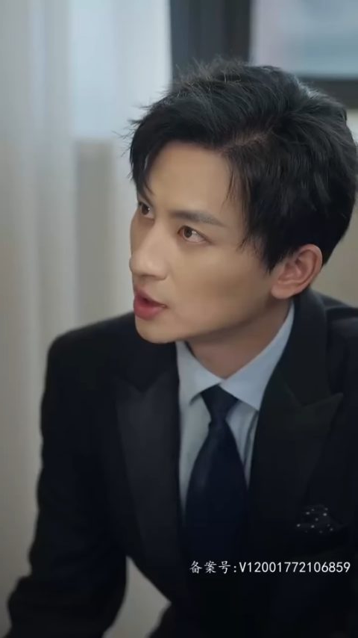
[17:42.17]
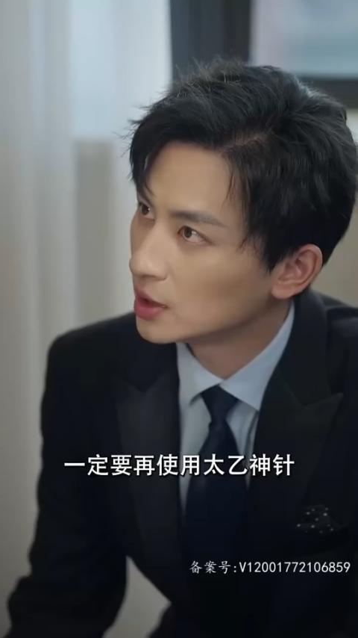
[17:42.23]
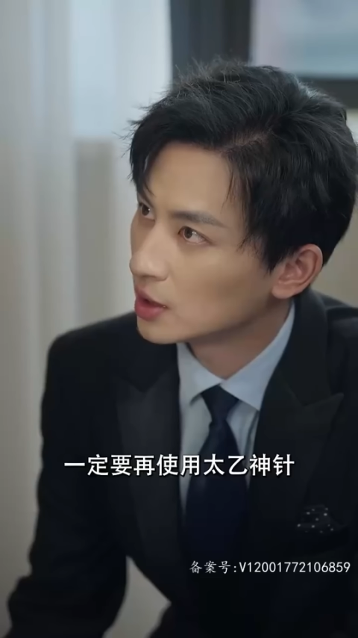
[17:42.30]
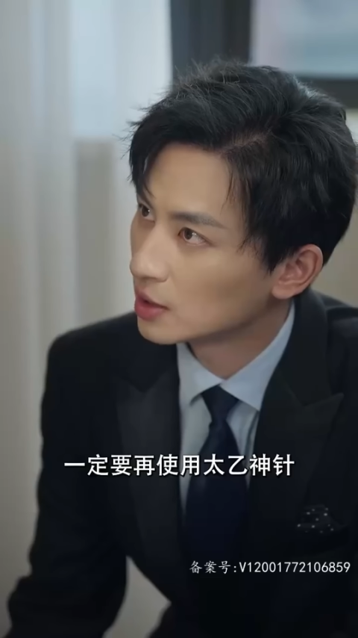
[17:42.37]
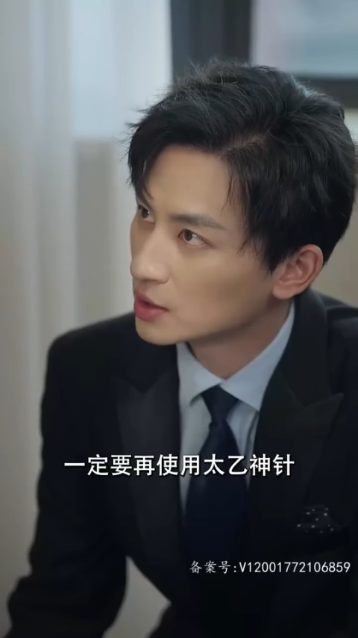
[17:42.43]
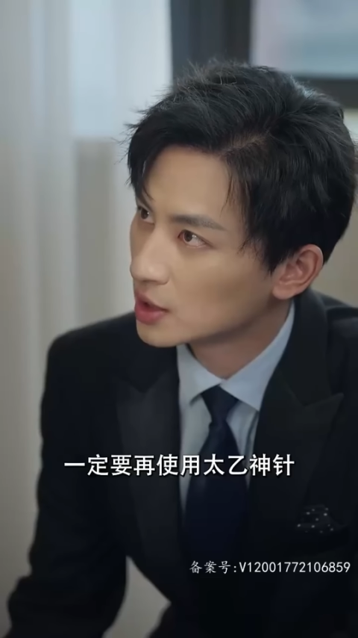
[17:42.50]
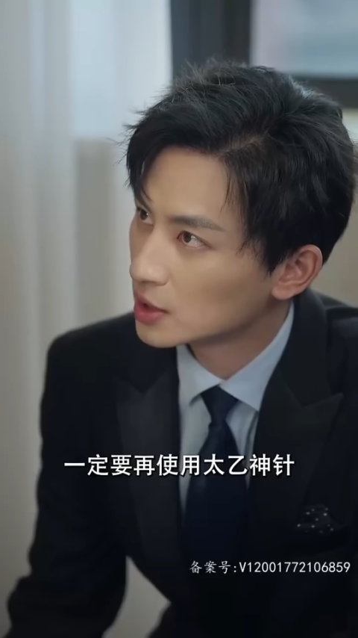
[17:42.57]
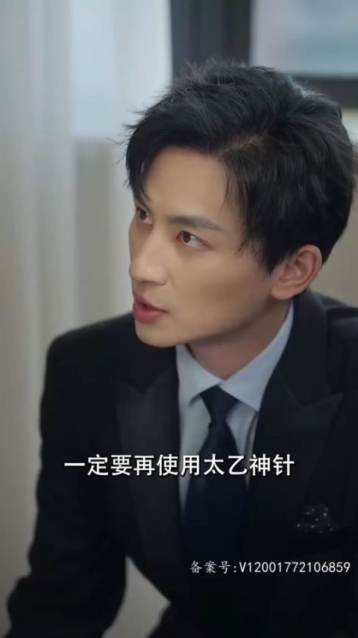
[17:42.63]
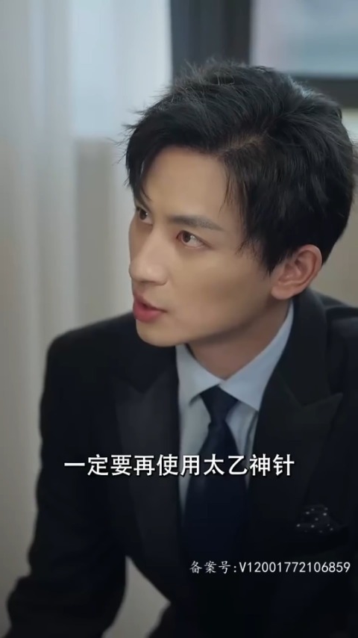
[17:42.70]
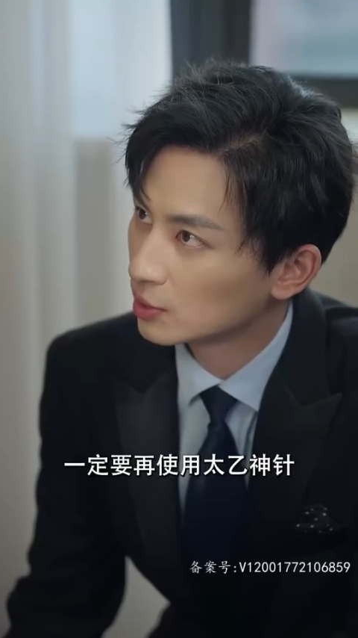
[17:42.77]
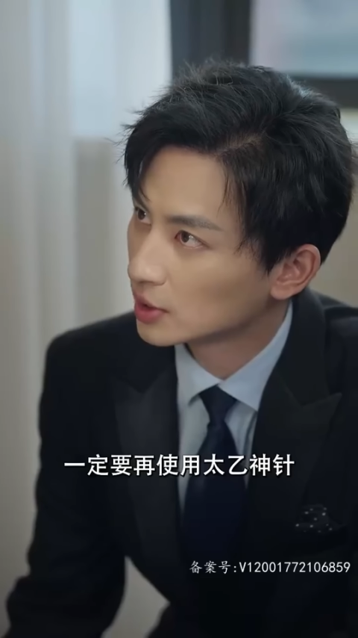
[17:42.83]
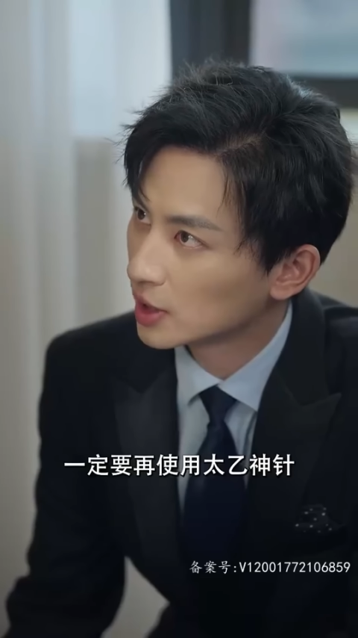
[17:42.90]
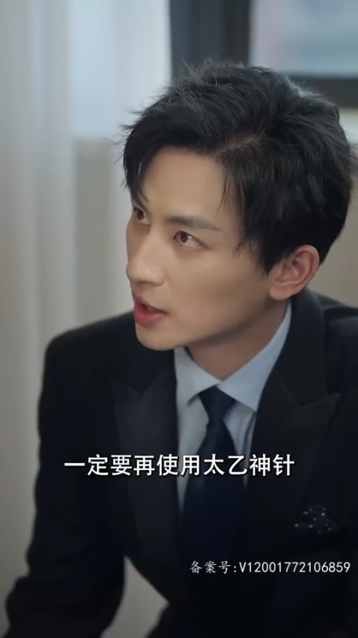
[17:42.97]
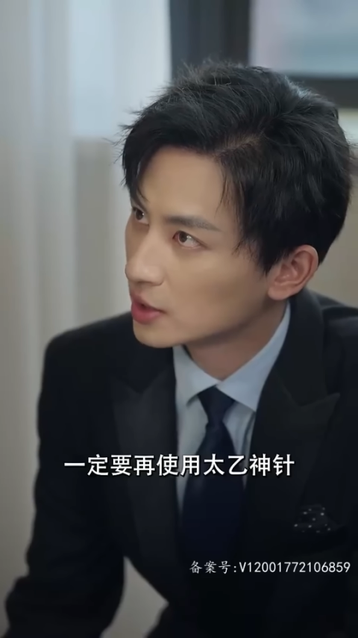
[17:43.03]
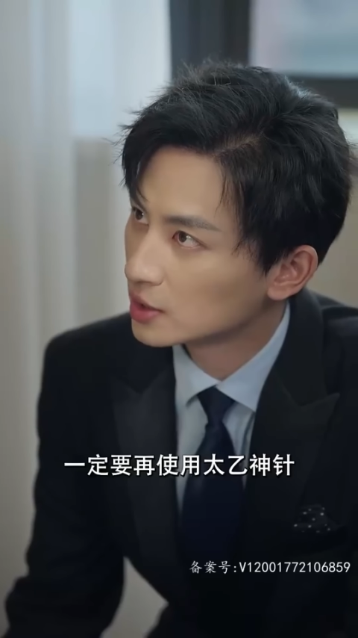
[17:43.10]
一定要再
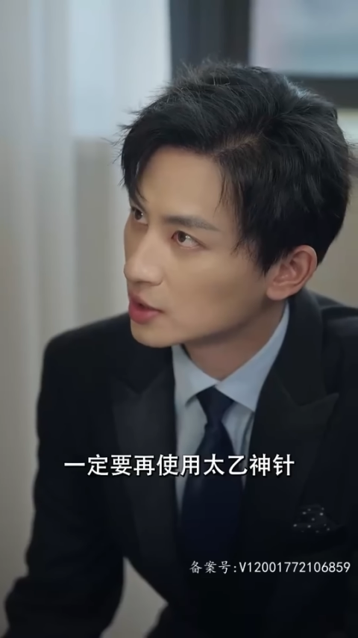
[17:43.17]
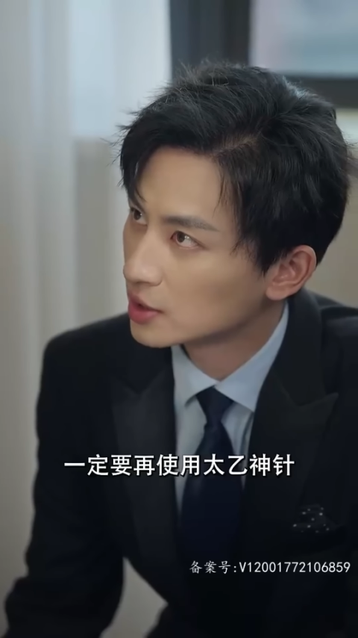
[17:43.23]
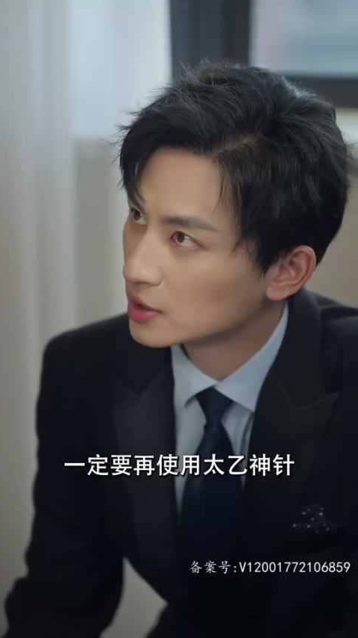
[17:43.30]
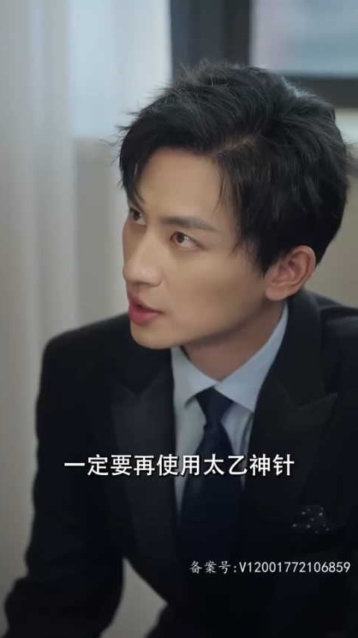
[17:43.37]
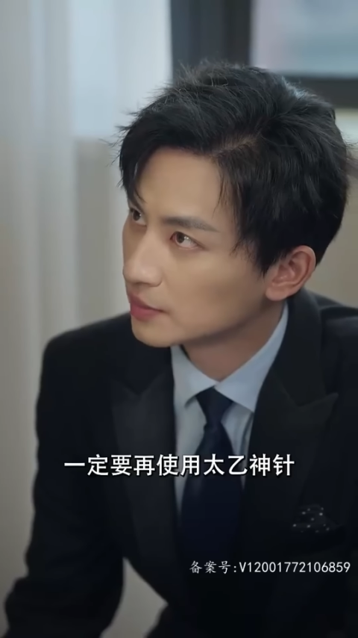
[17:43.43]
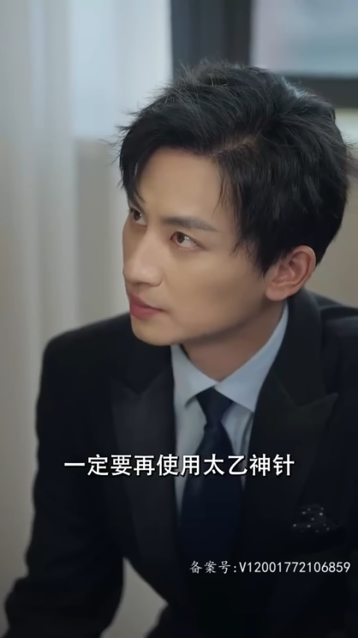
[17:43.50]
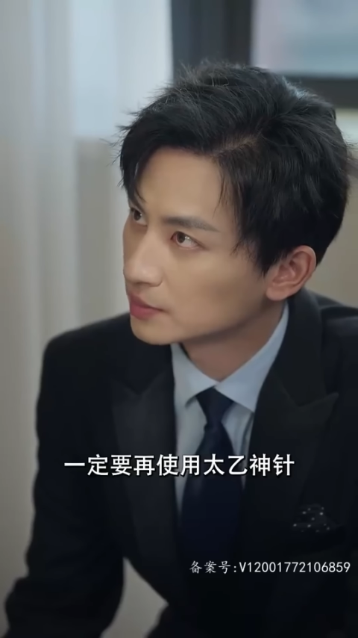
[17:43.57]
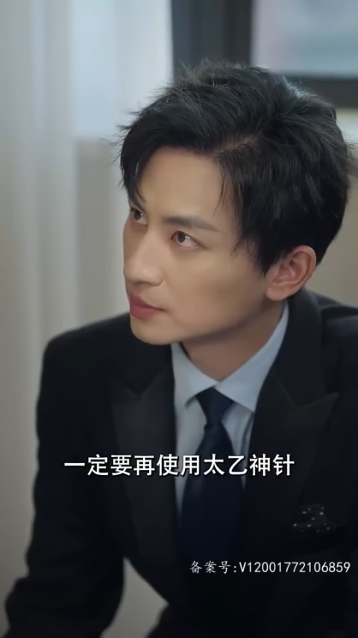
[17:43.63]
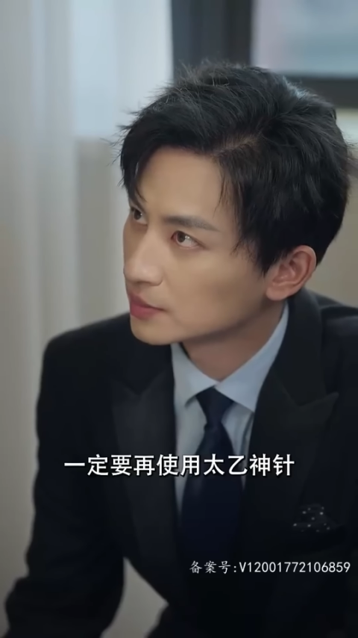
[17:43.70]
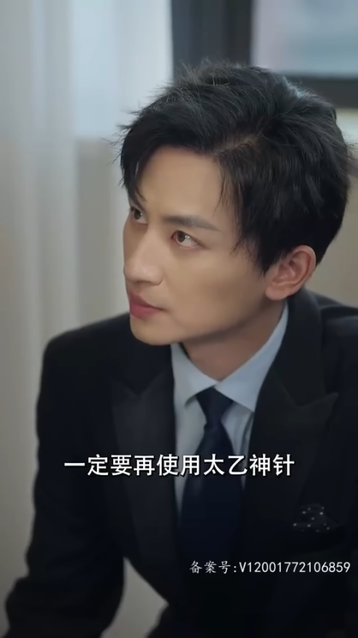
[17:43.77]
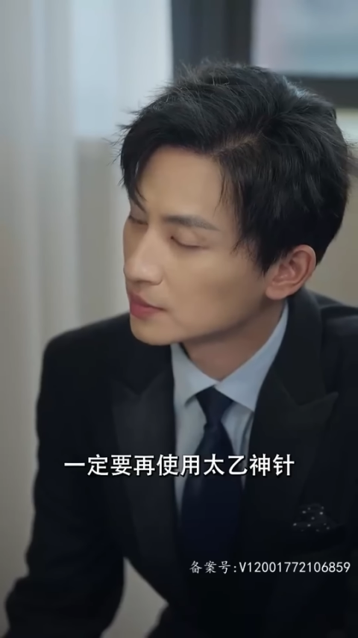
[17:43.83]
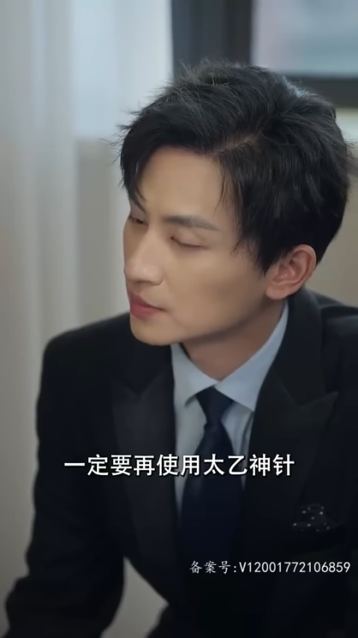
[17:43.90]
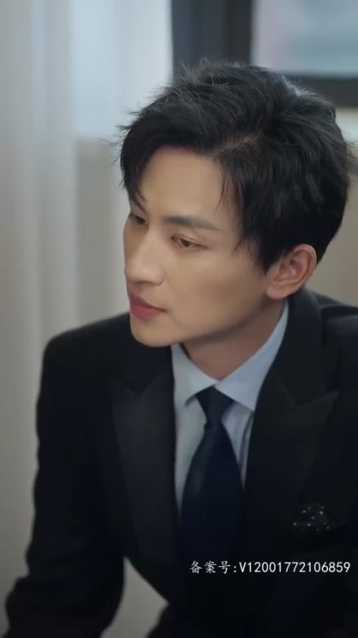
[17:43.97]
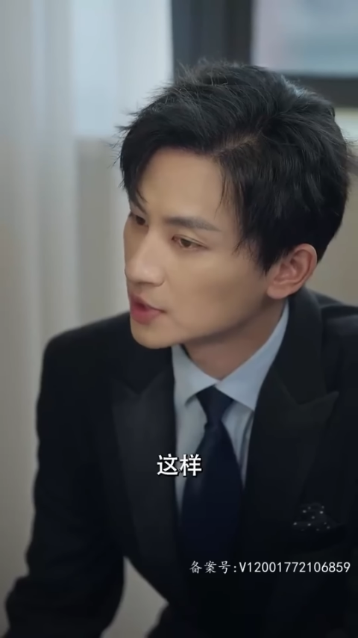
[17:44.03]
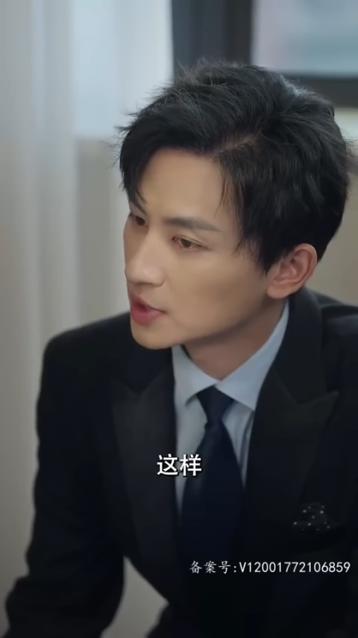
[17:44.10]
使用太乙神针，
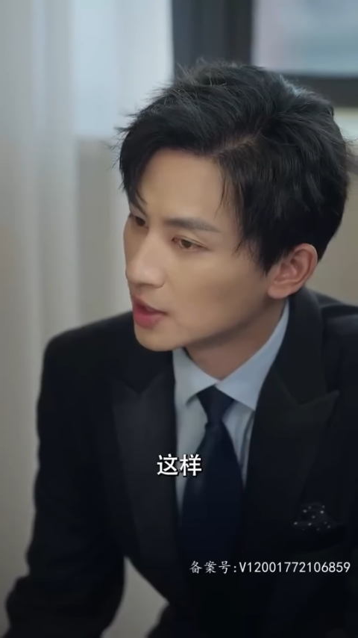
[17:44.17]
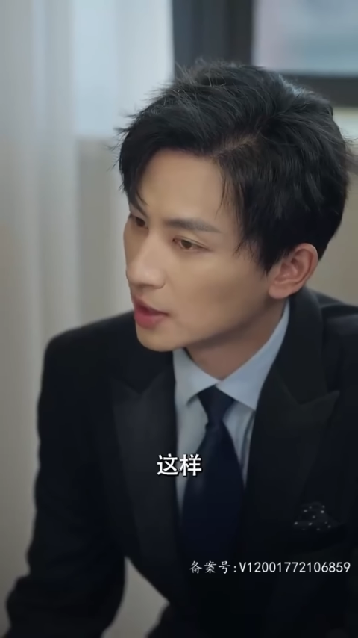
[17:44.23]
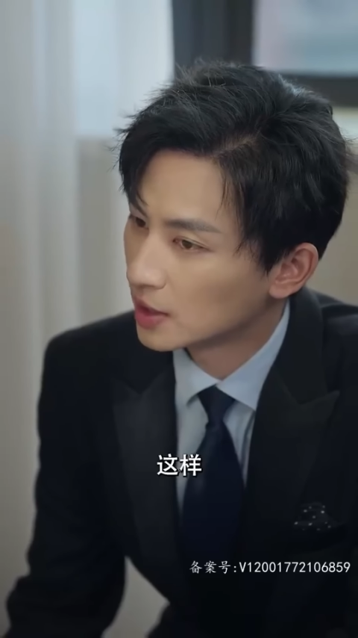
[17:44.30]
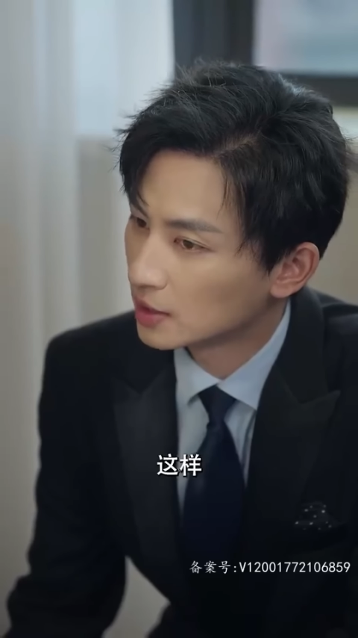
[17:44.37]
这